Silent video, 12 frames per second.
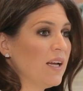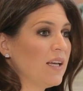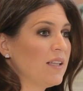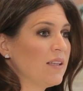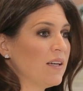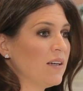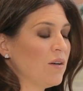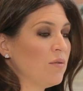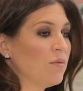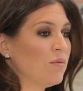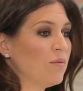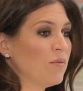
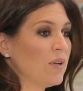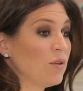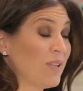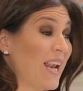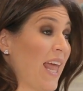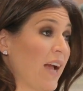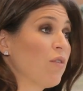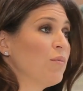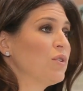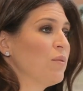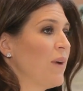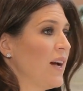Então, eu delego
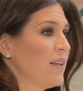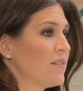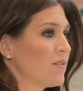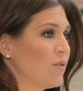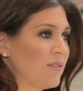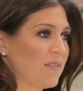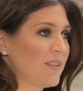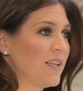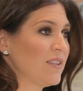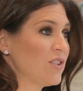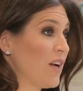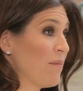muito mais coisas
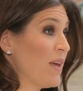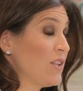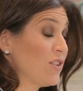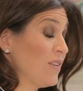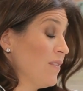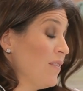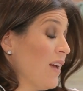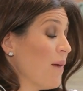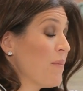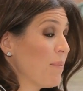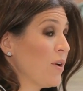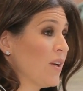que antigamente
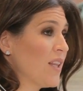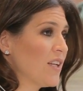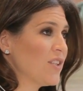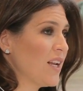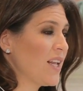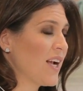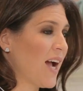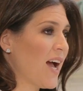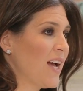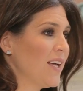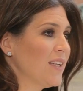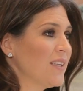a minha prioridade era NK
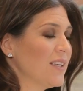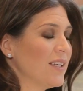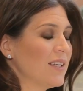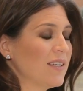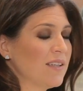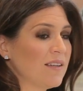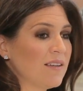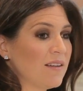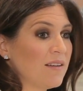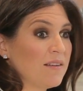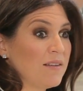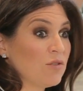
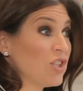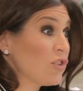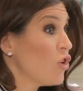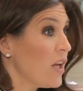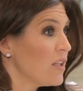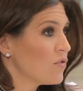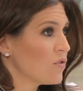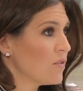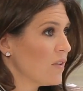uh, e eu tinha só isso.